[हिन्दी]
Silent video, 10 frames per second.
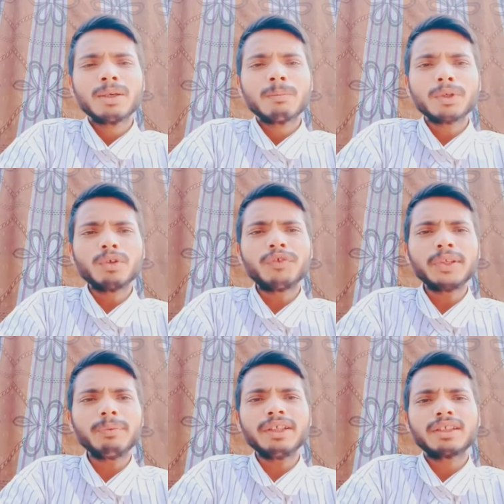पर वो
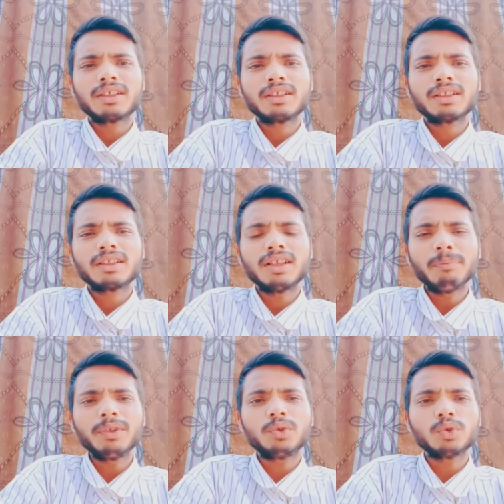फिर भी
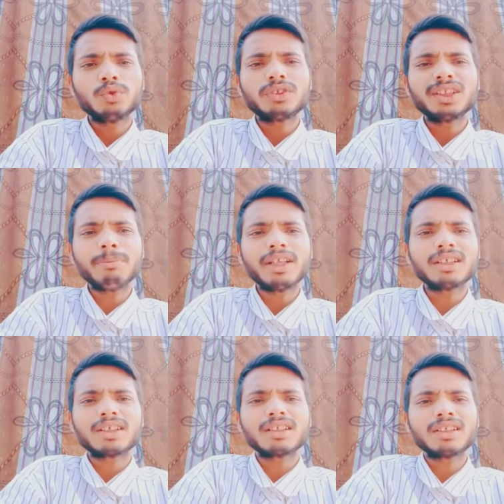अपने जुनून से
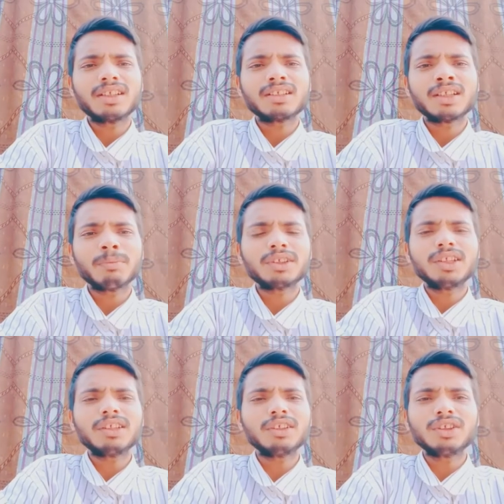मेहनत करता रहता है बस
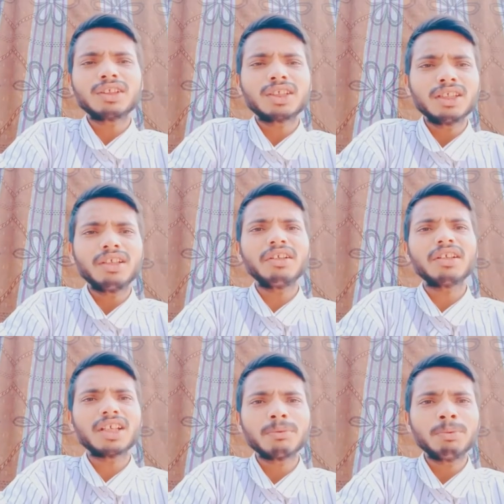एक ही चीज़ कि इंडियन
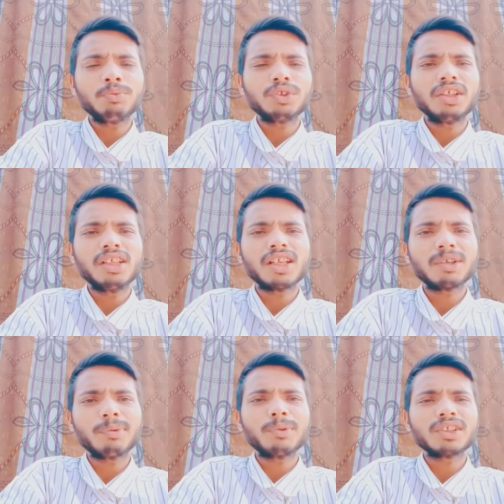आर्मी मुझे इंडियन
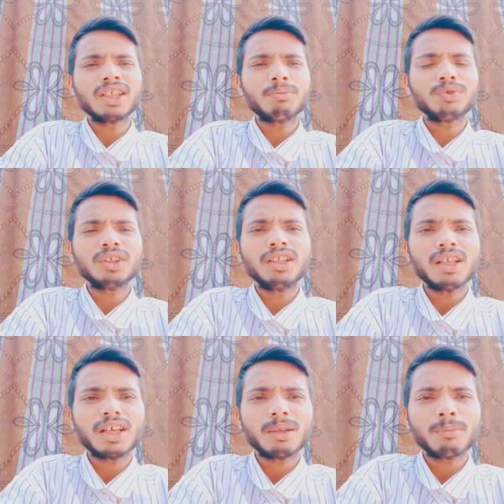आर्मी में जाना है मुझे
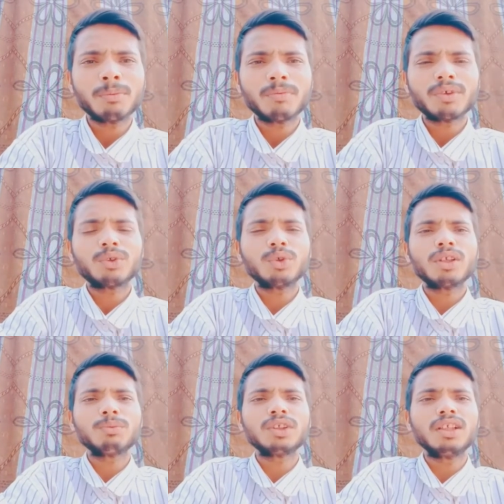इंडियन आर्मी में भर्ती होना
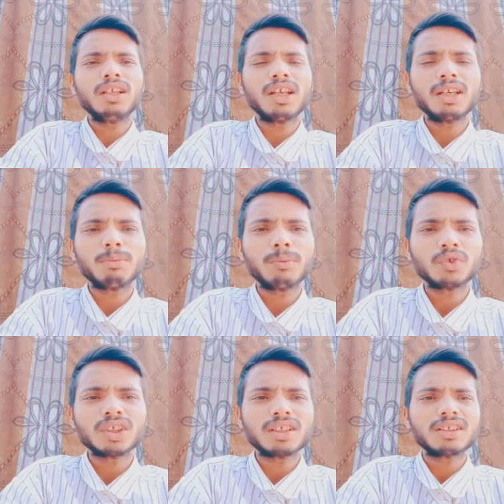है मुझे इंडियन आर्मी में
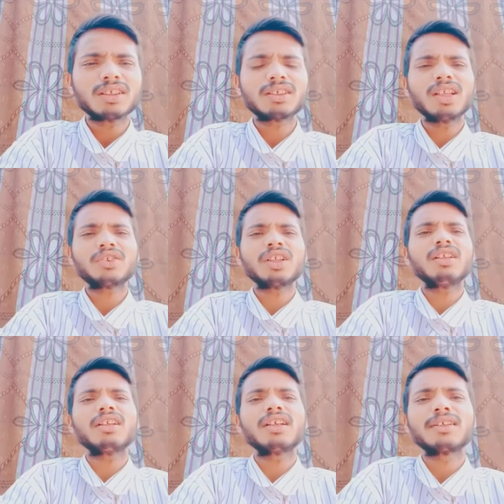सलेक्शन
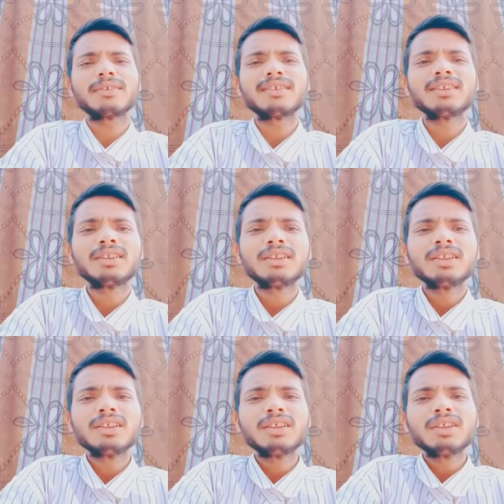लेना है
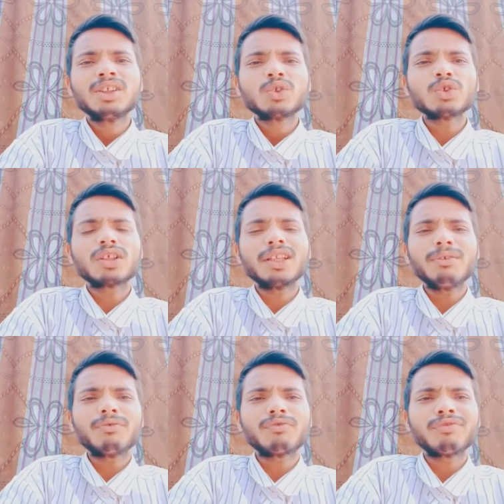सो
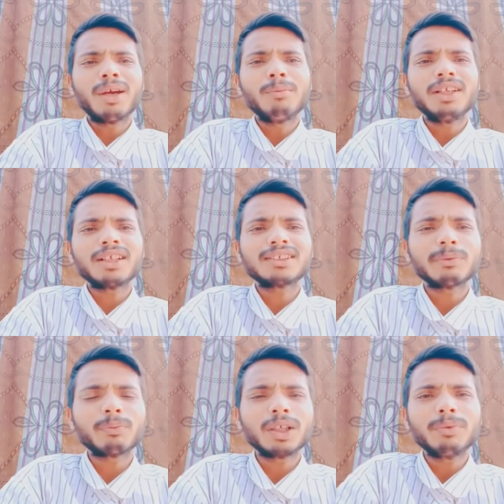गरीब फैमिली का
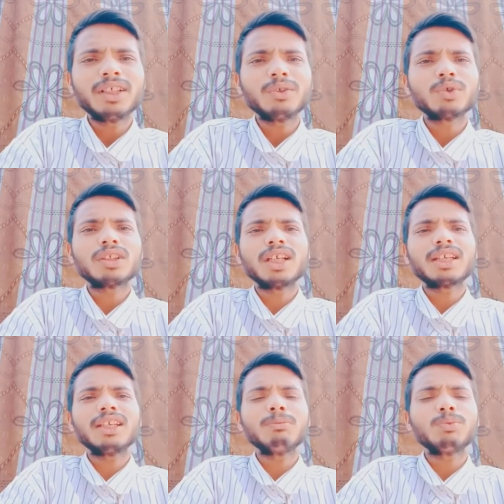सपना भी यही होता है
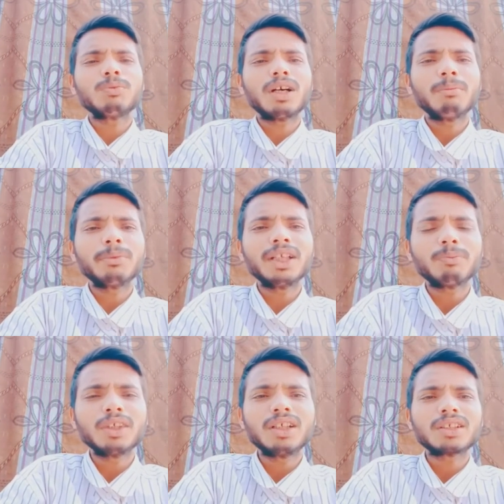कि हमने
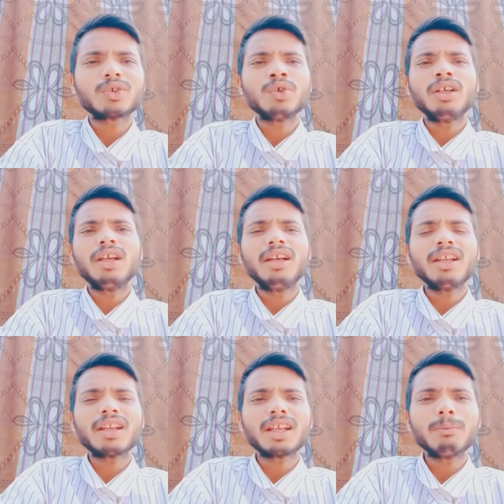अपने लड़के को
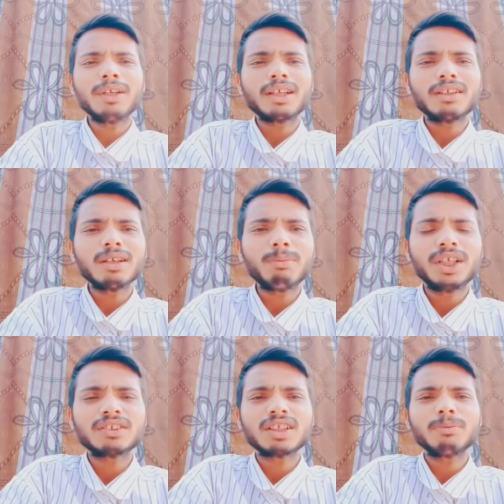इंडियन आर्मी के अंदर
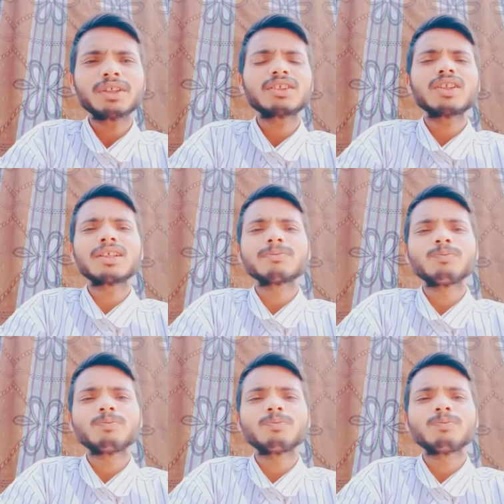भेजना ही भेजना है